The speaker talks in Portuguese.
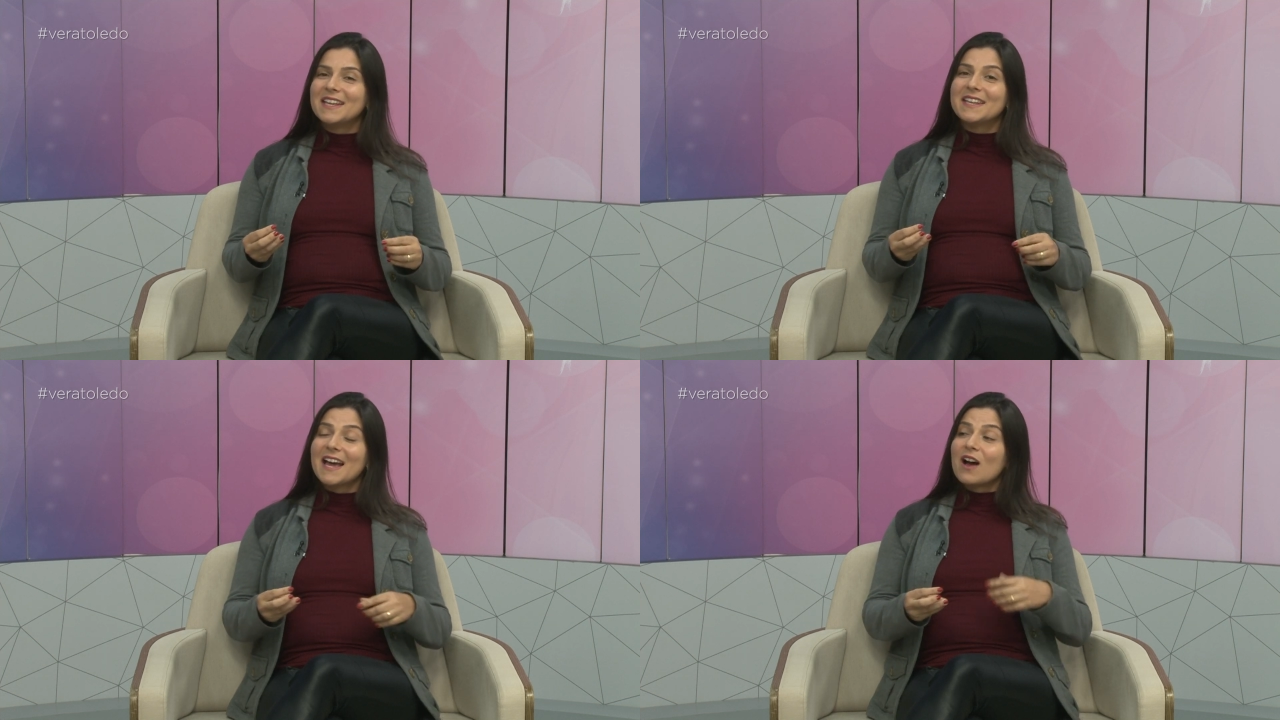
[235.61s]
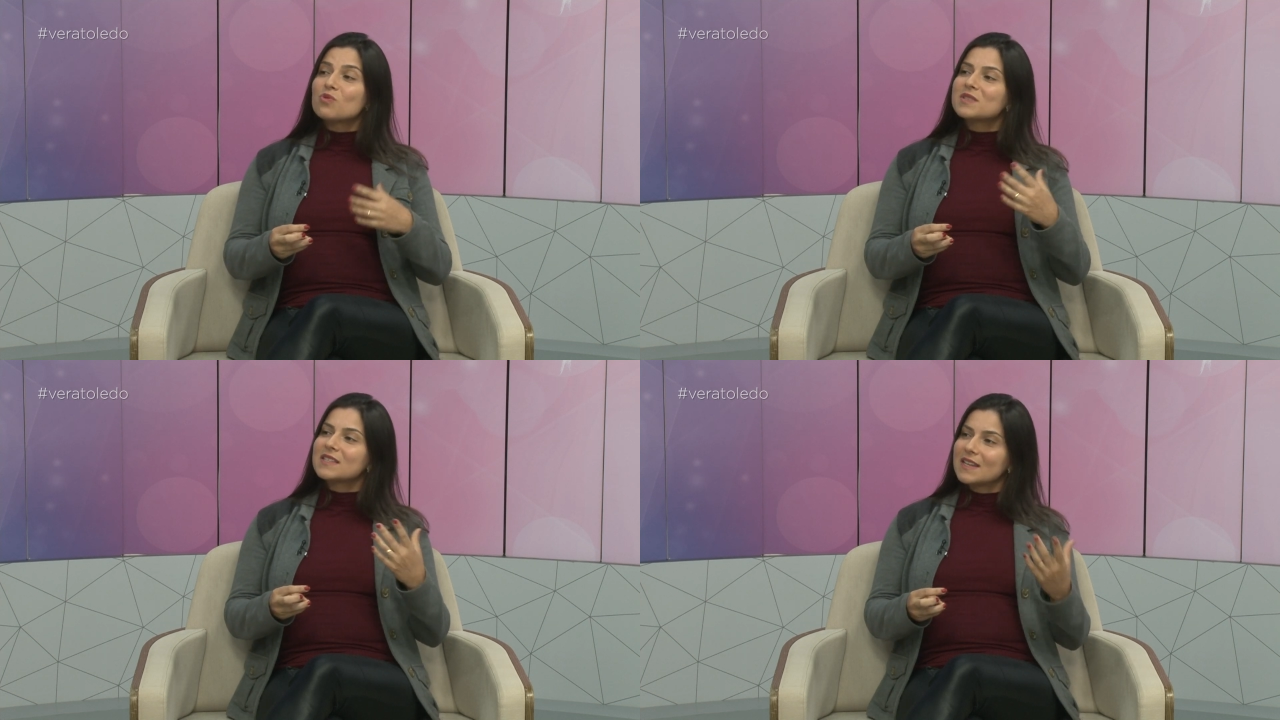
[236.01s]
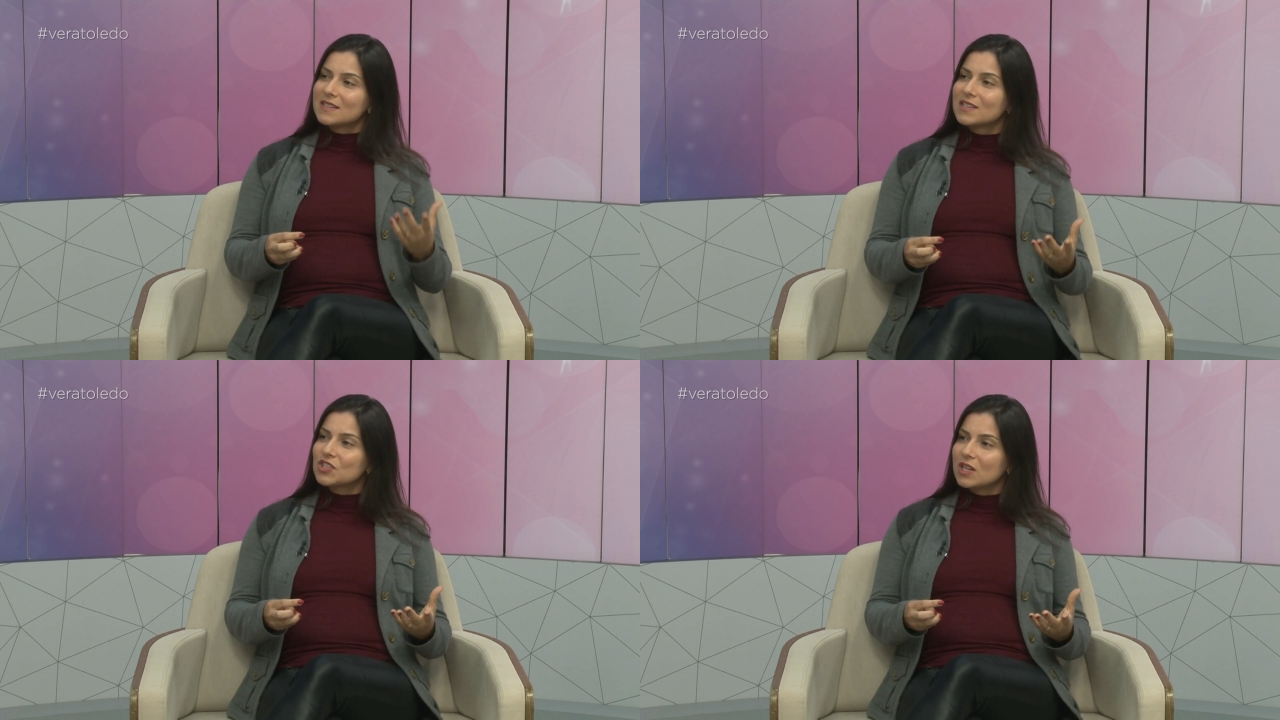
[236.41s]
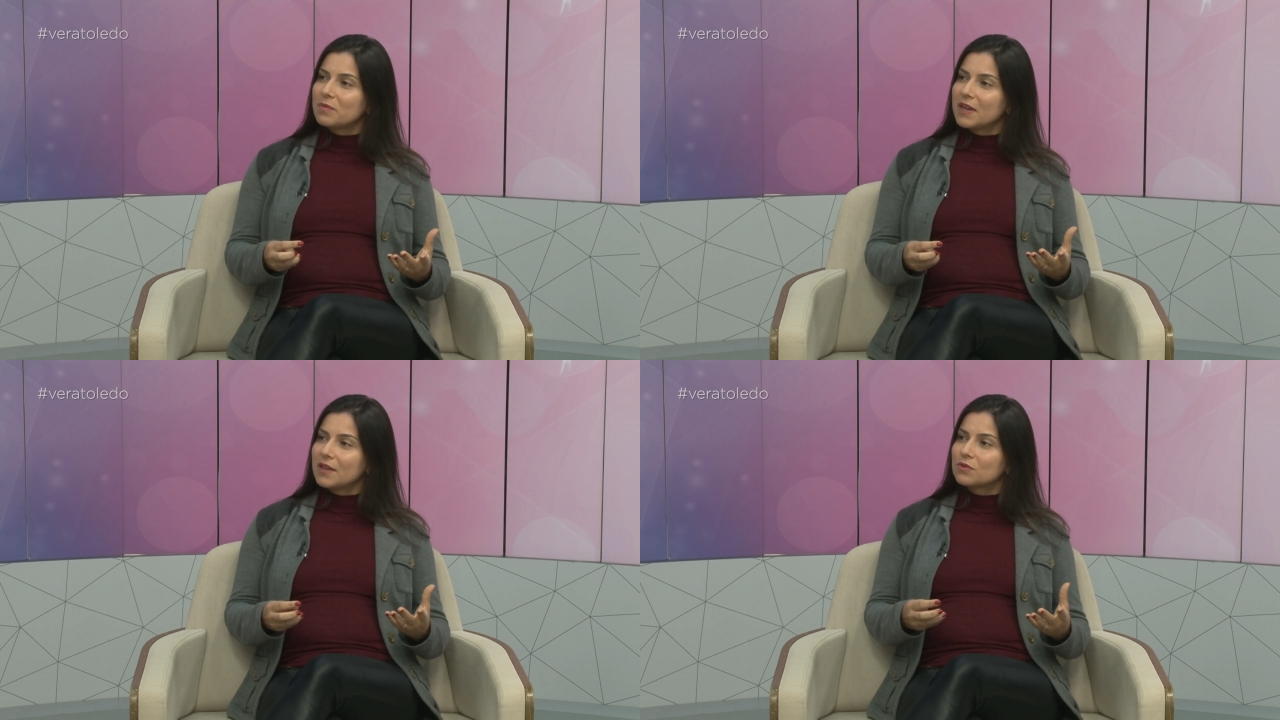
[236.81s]
E a ausência de
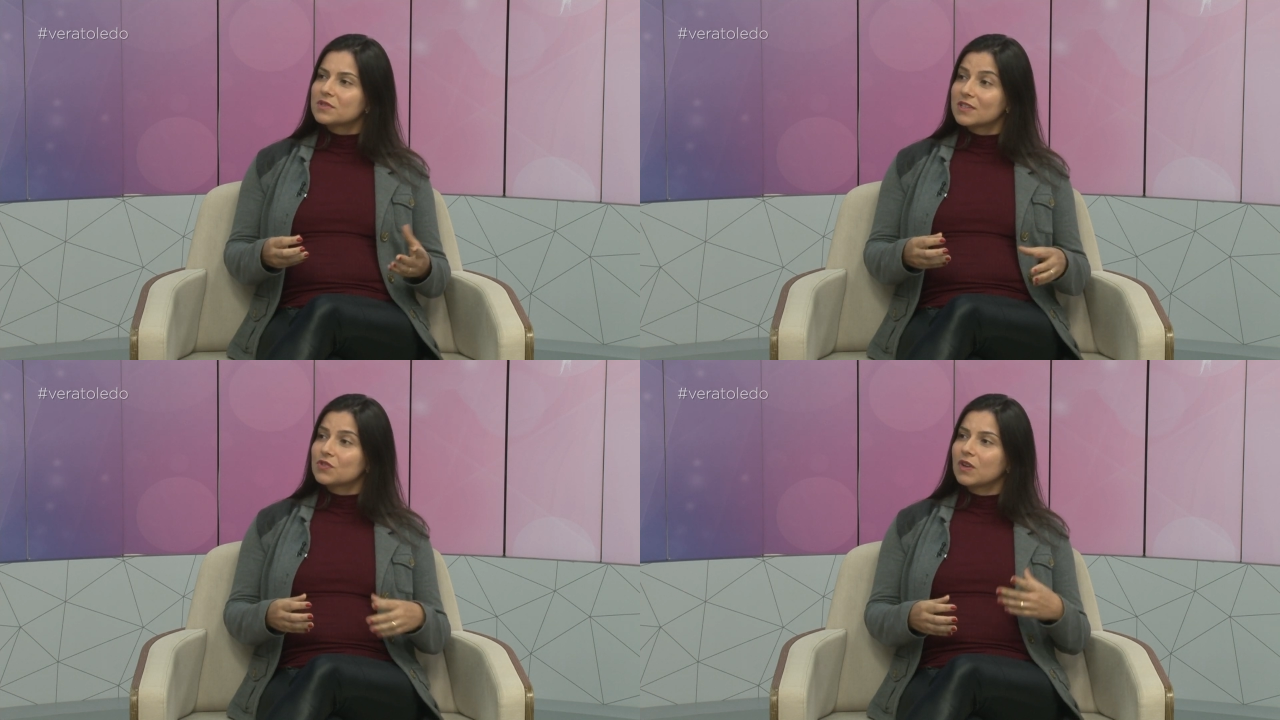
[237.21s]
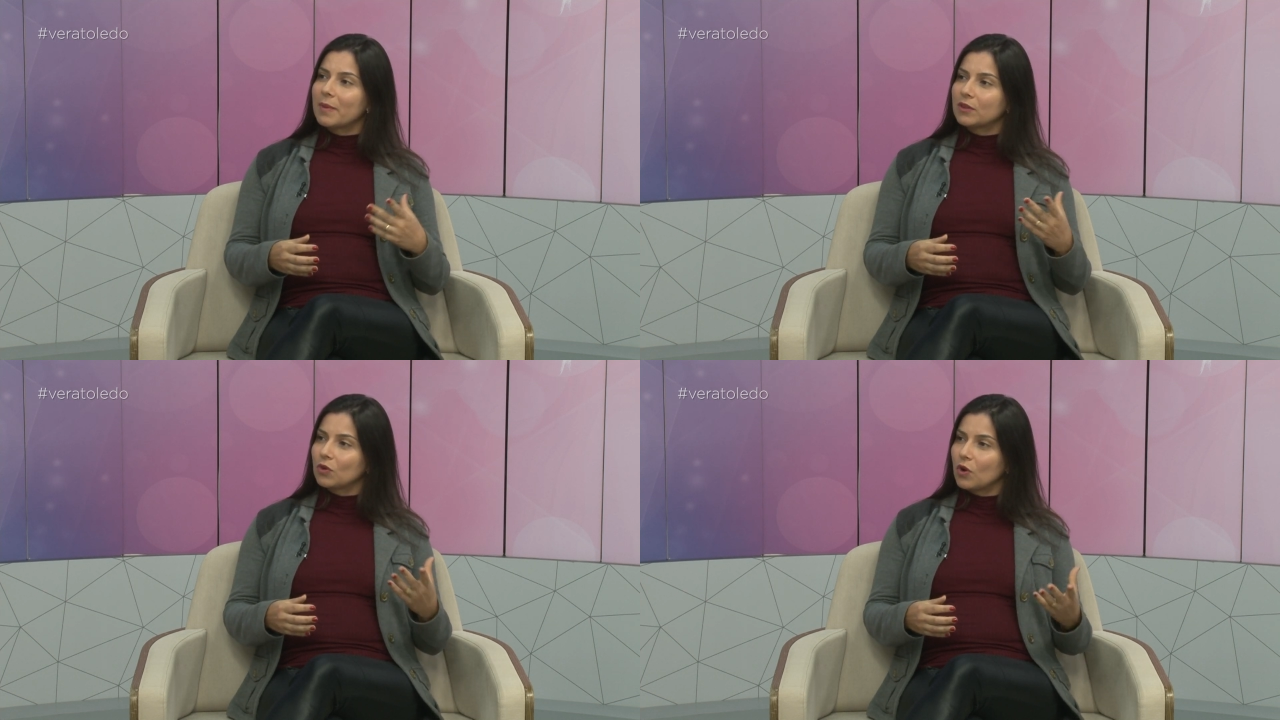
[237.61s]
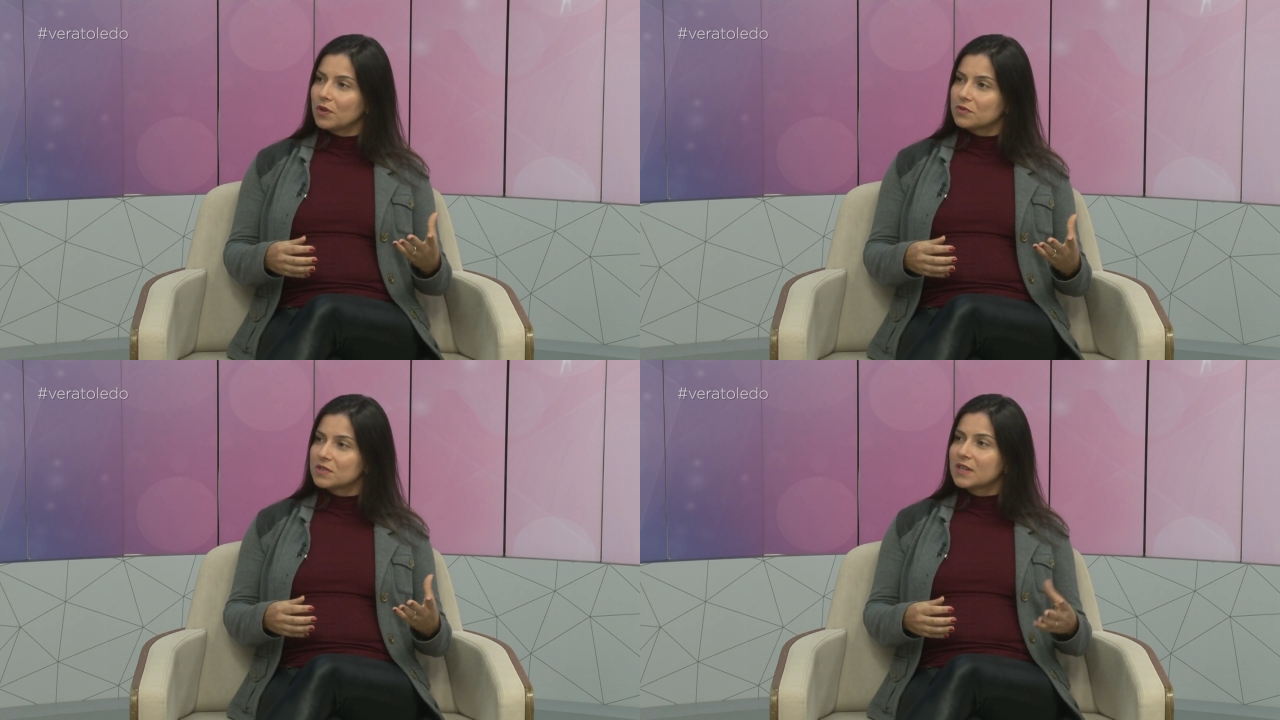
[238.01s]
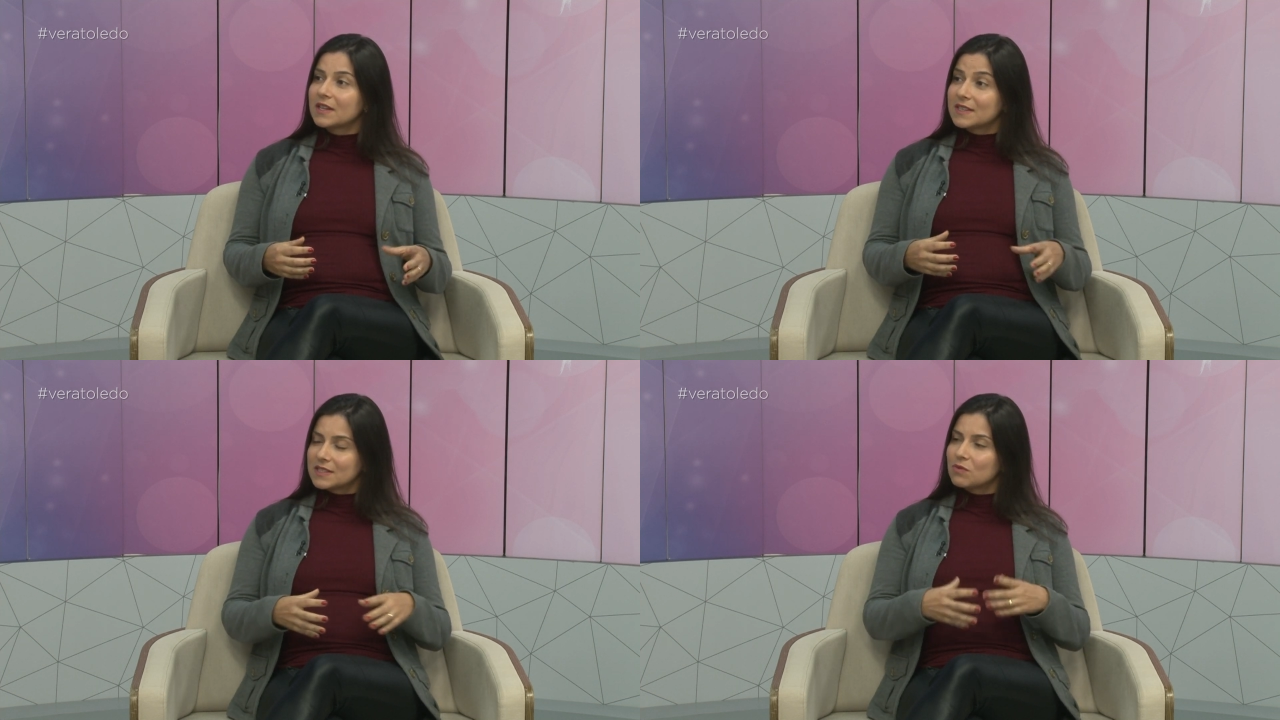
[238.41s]
alimentos anti-inflamatórios,
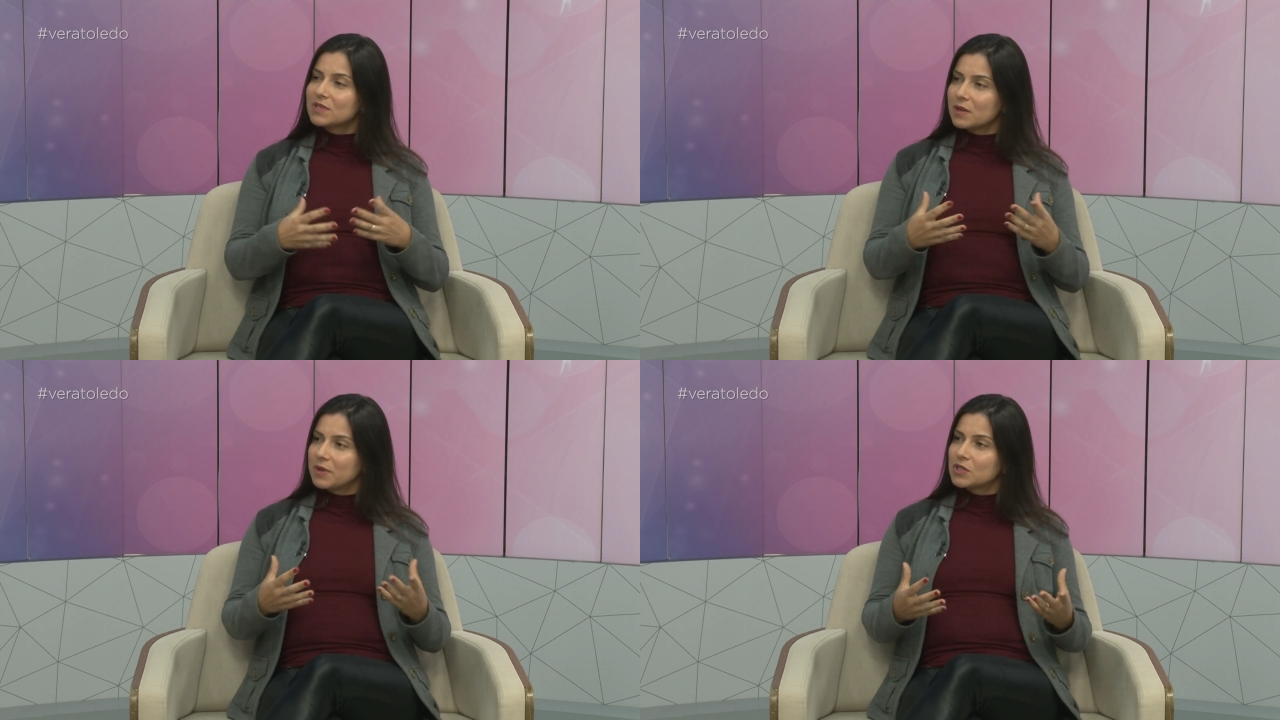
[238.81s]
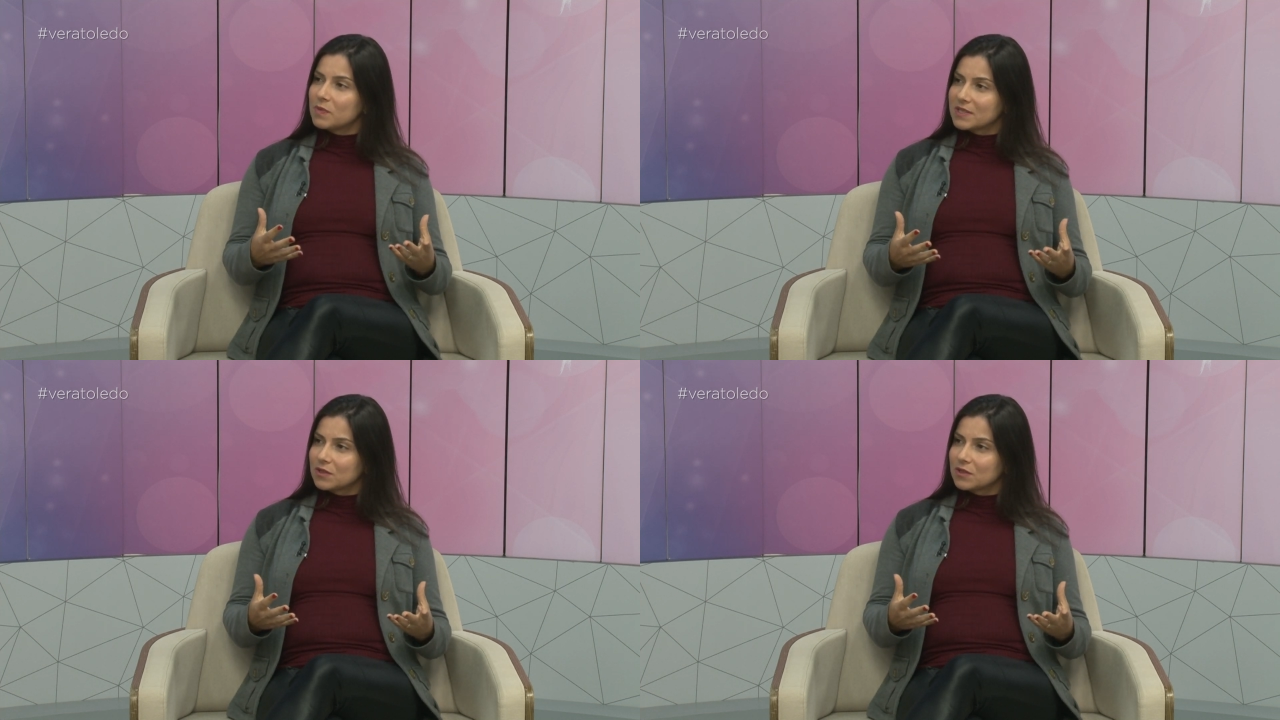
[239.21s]
que são os alimentos mais